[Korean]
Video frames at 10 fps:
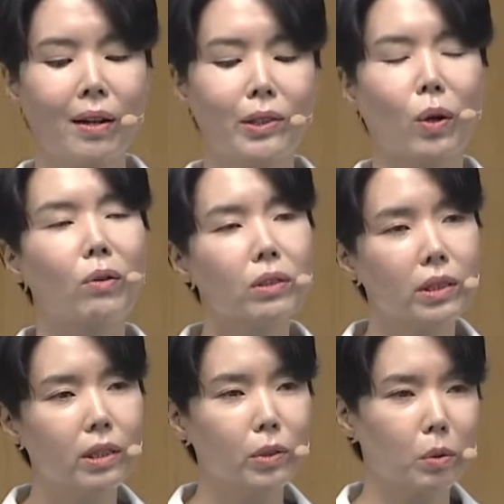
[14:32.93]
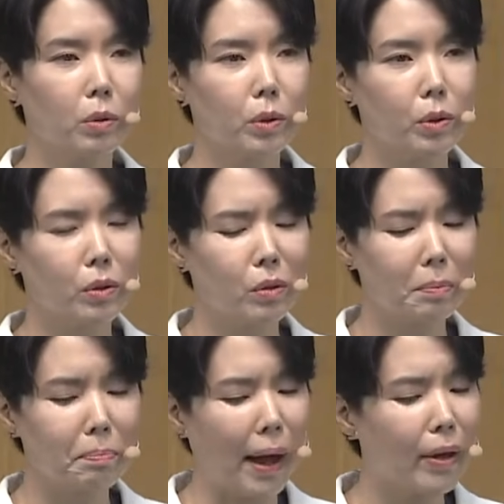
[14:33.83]
정치, 종교적으로
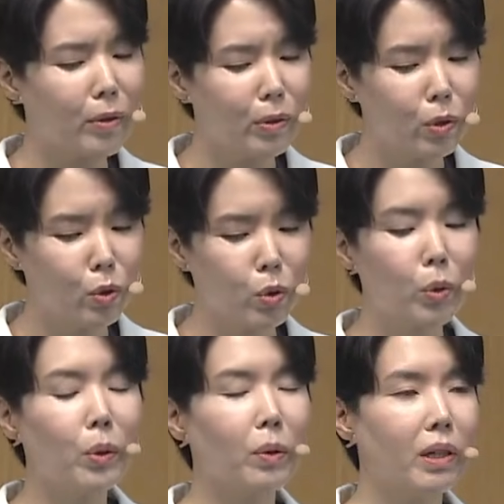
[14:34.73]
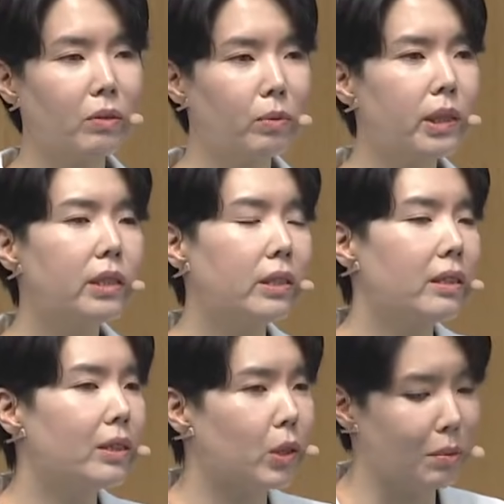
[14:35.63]
매우 중요한
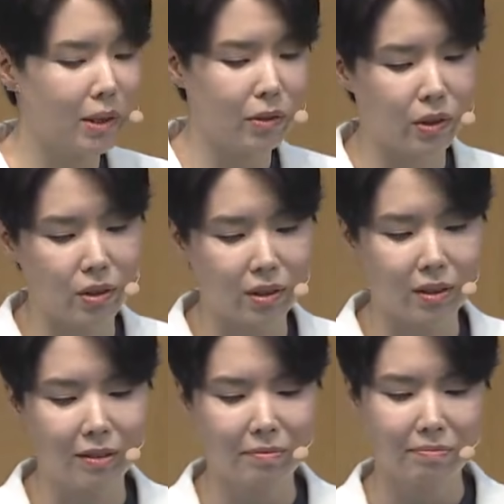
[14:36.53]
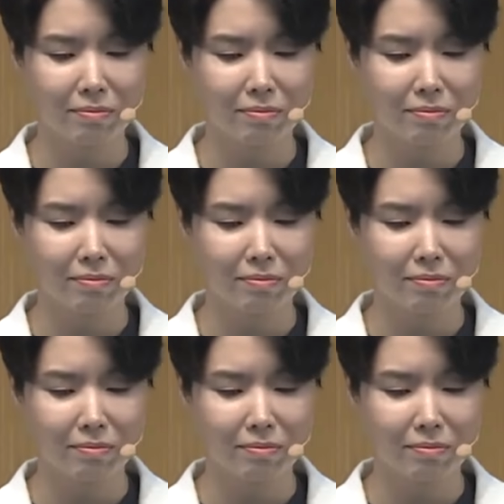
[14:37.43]
위치를 점하고 있었어요.